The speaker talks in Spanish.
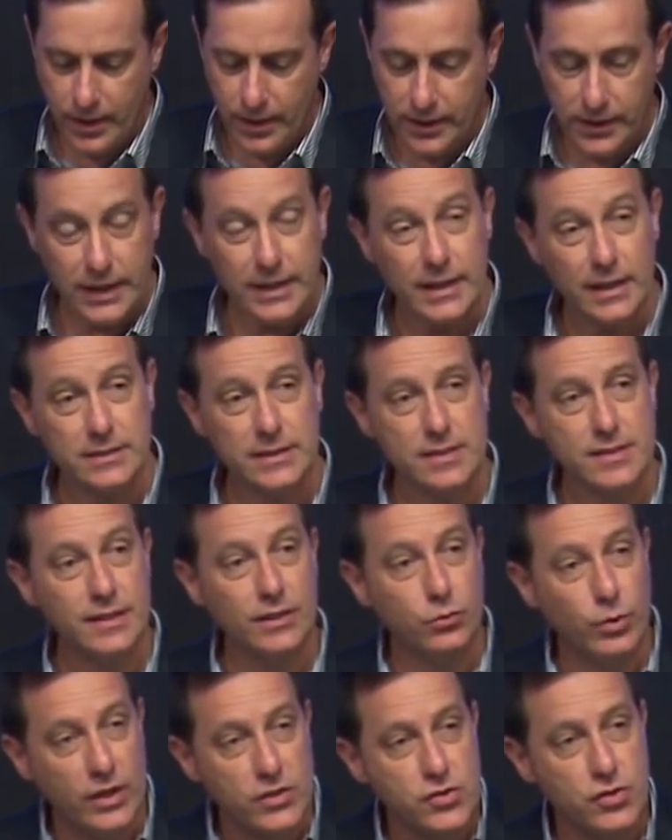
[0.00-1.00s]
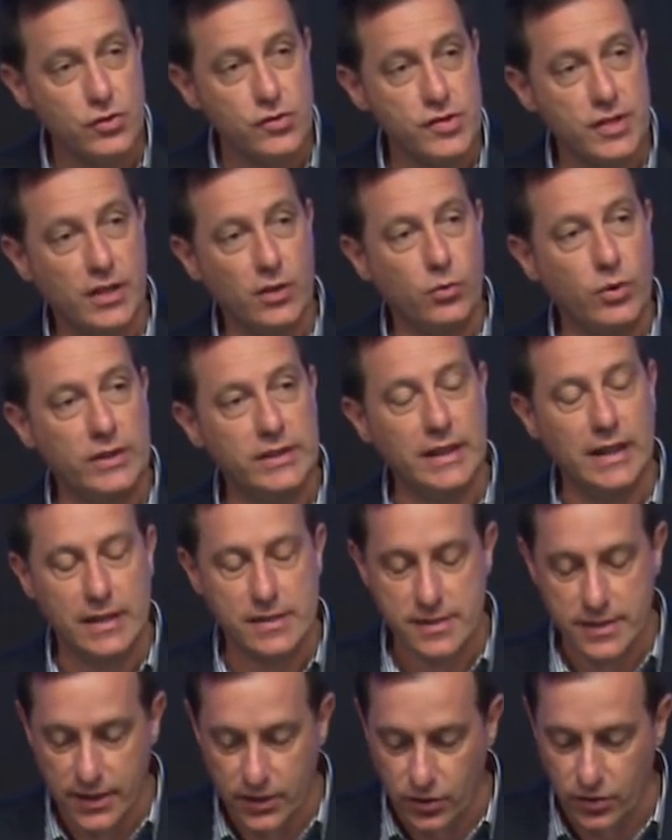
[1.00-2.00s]
Y en esta situación se encuentra la
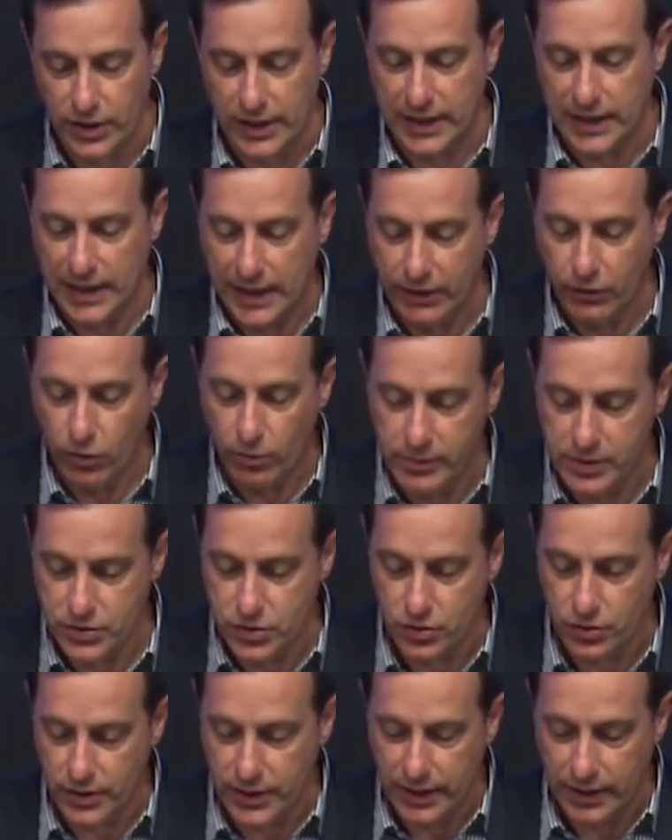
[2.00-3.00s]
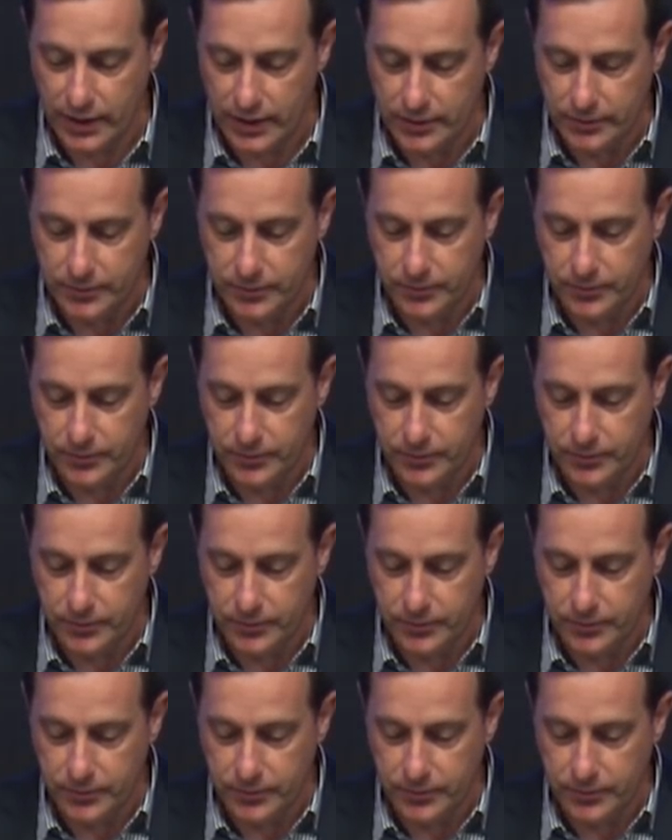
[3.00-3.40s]
señora que acabo de mencionarle.